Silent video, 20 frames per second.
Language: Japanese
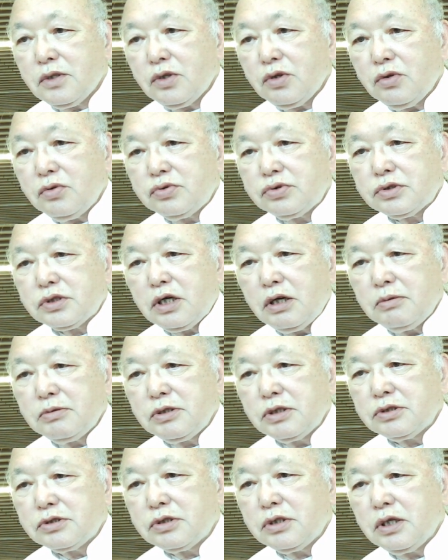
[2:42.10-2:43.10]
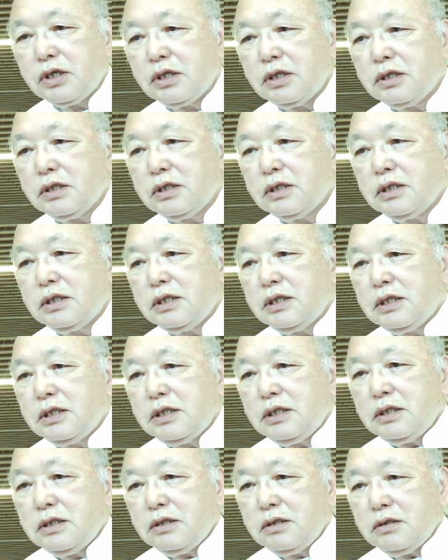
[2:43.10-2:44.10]
今日2日目ですね
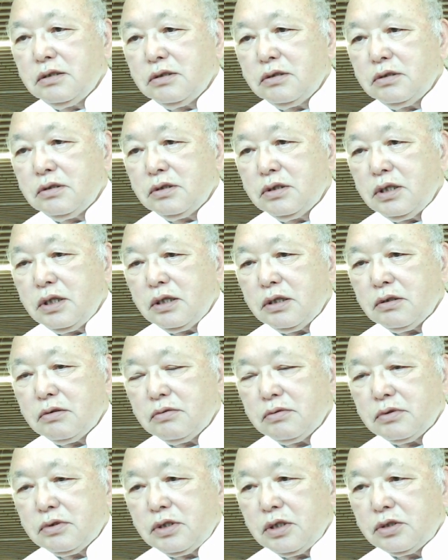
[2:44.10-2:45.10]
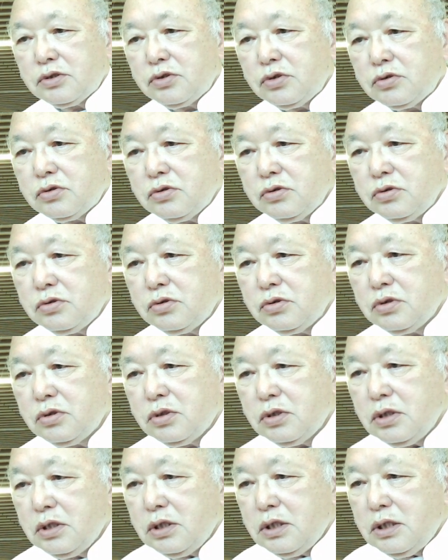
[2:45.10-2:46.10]
で結局
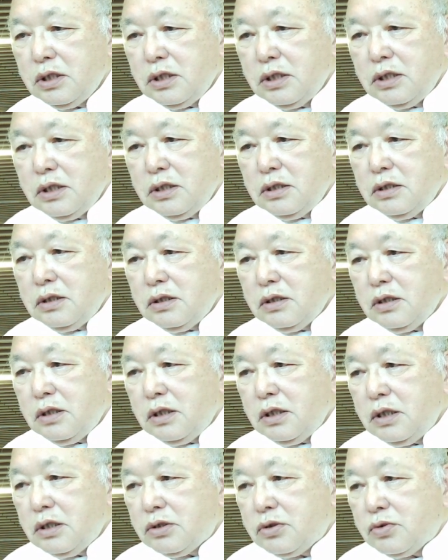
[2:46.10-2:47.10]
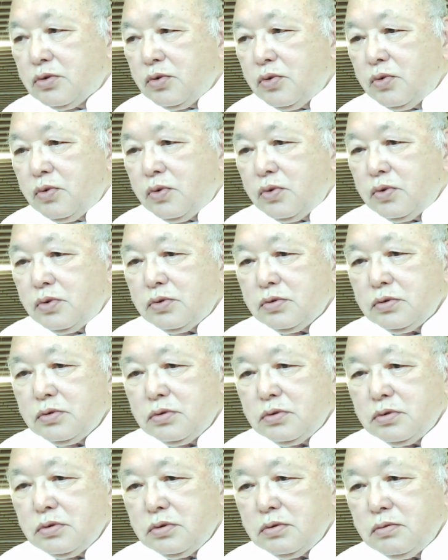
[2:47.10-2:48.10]
えー、っと、
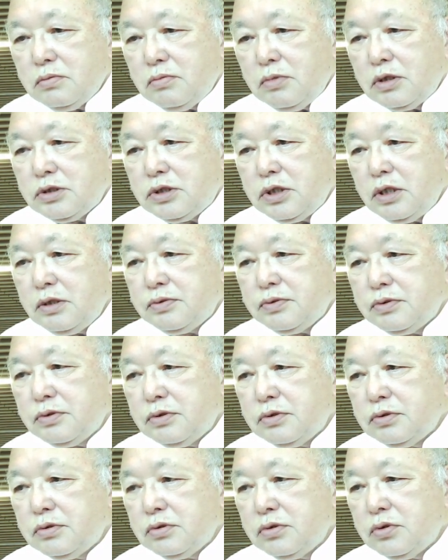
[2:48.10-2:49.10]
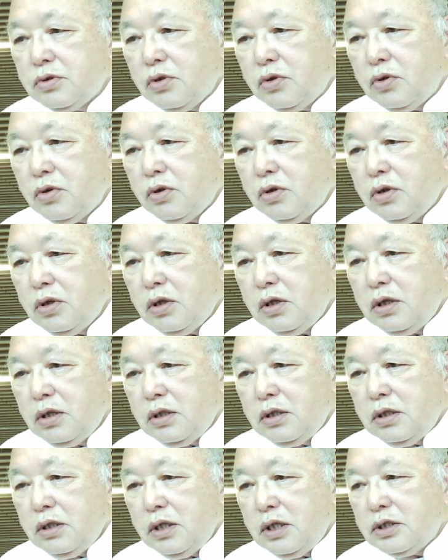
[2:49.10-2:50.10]
まあ、政府軍の
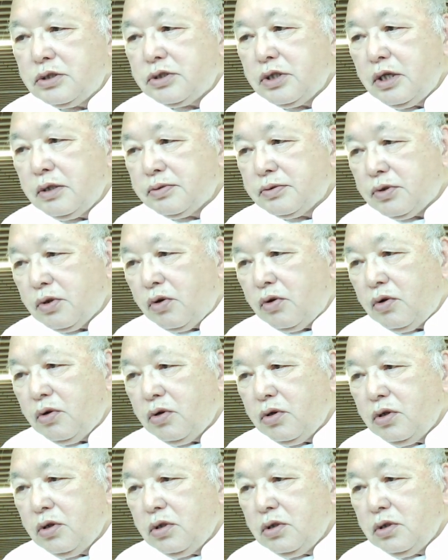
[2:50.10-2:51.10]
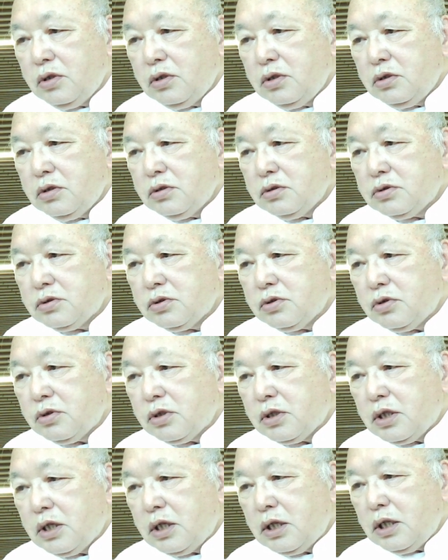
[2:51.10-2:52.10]
SF とそ
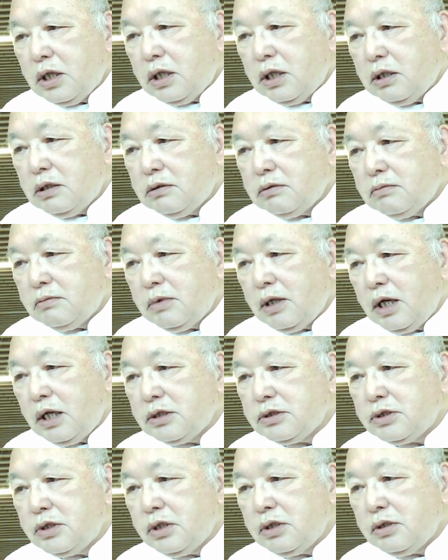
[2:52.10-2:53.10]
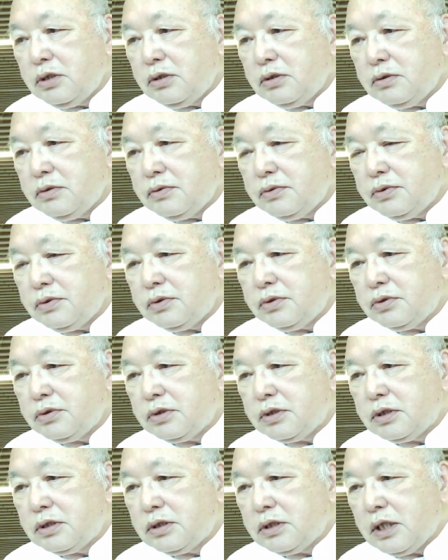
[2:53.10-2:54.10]
れから、まあ、反政府
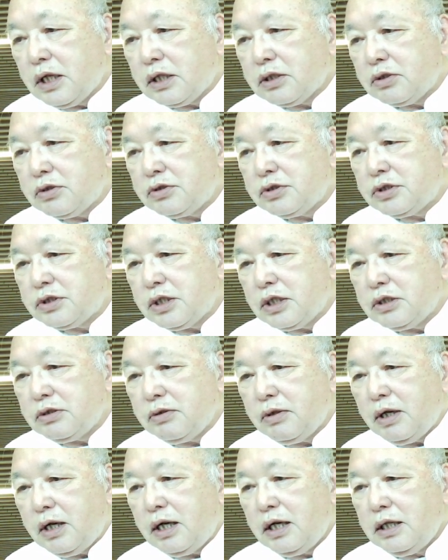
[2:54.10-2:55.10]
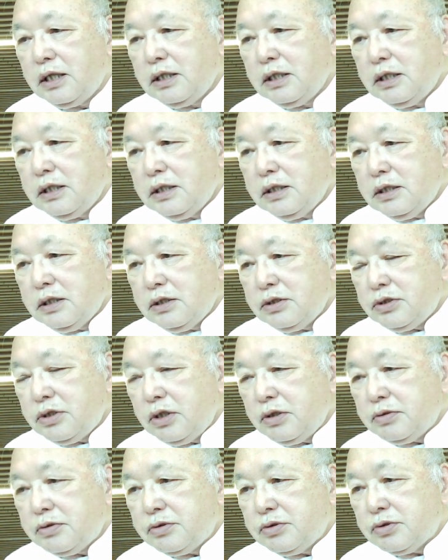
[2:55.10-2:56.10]
軍だけど実際には
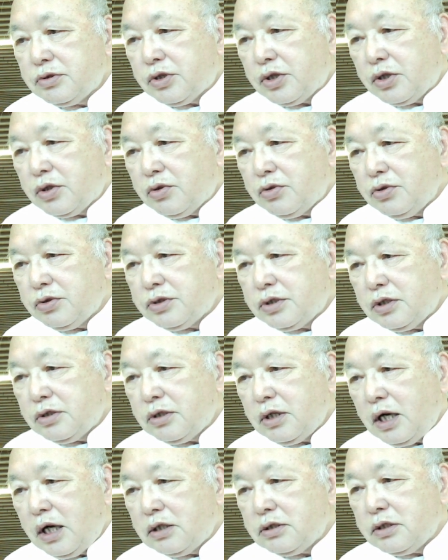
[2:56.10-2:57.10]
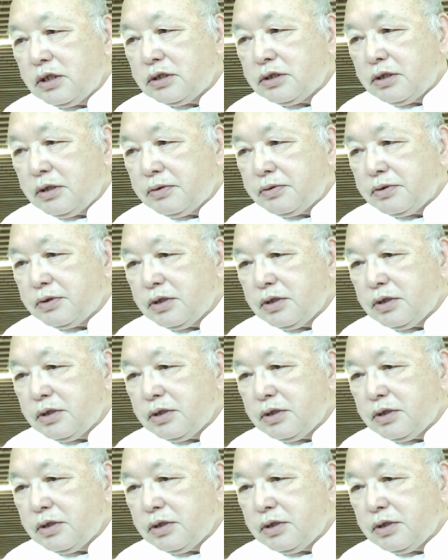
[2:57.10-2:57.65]
政府軍と拮抗している RSF